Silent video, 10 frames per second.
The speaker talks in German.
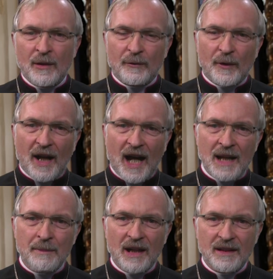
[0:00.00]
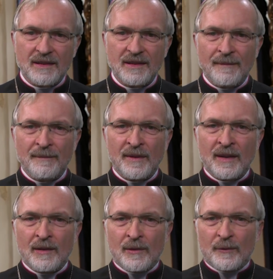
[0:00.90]
von Heimat,
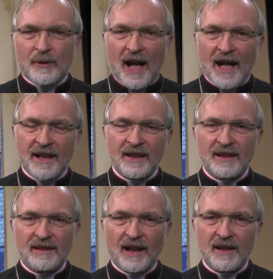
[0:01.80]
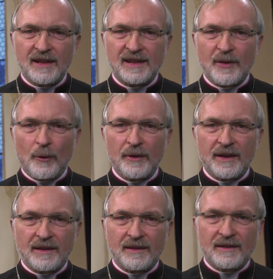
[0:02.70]
von eigenen
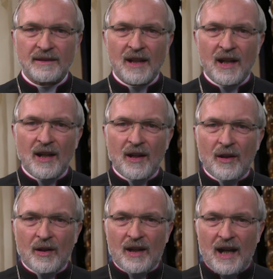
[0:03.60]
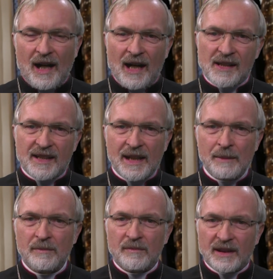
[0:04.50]
Traditionen. All
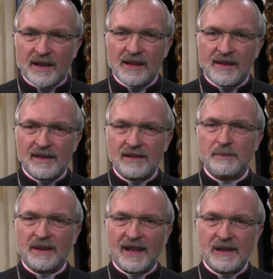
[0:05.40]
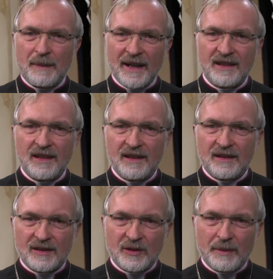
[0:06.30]
dem gilt es mit Respekt
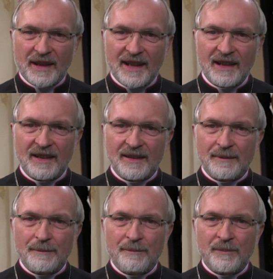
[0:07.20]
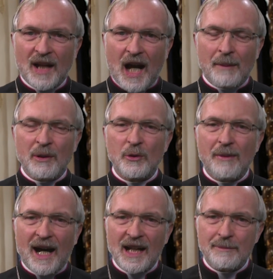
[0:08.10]
zu begegnen. Aber
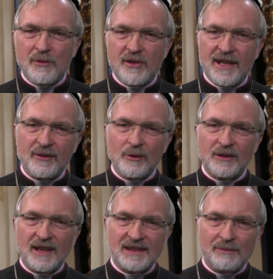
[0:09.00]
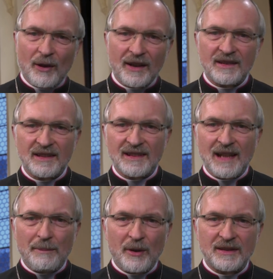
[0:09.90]
über allem steht doch das Wort
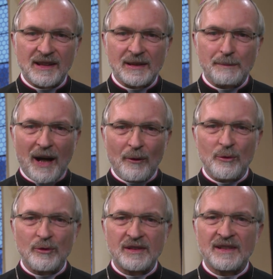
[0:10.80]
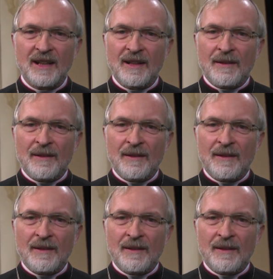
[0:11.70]
des Apostels Paulus,